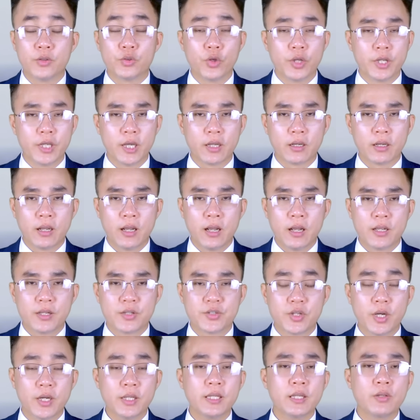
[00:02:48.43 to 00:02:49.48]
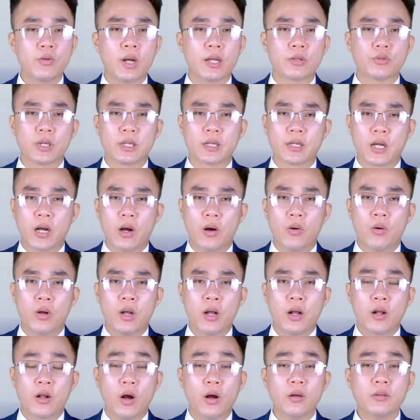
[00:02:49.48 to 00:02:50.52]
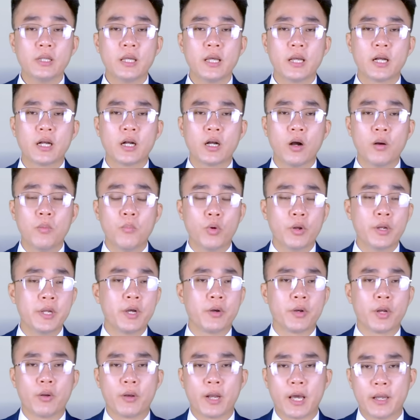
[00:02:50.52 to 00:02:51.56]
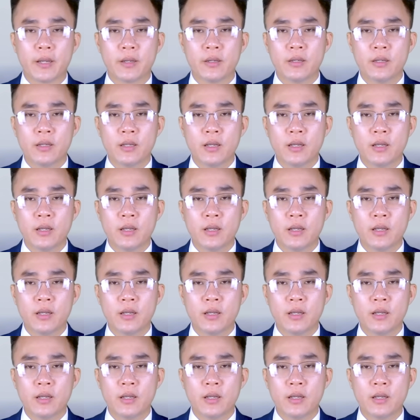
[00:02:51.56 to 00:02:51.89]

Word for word: Tuy nhiên, giới tinh hoa toàn cầu có thể không muốn hiểu điều này.